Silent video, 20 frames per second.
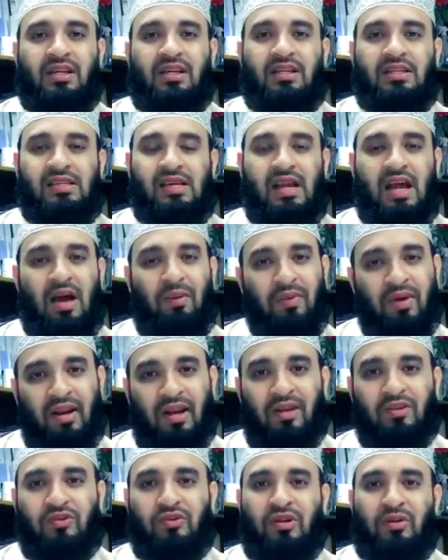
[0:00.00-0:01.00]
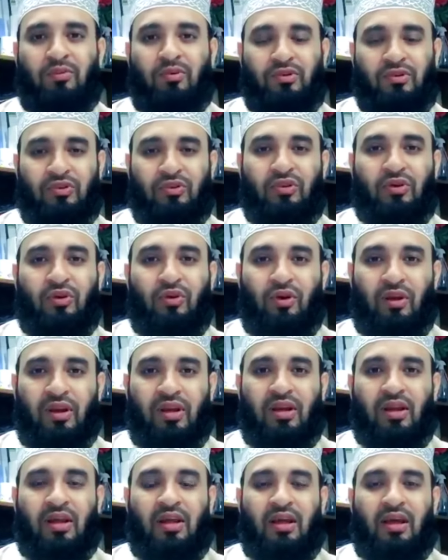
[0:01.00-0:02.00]
যারা আমার আলোচনা পছন্দ করেন
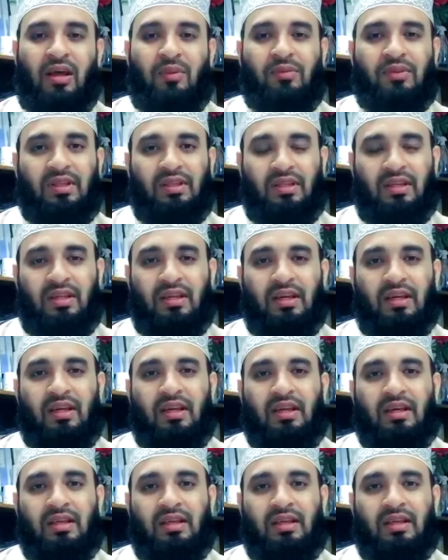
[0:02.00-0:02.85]
আমি তাদেরকে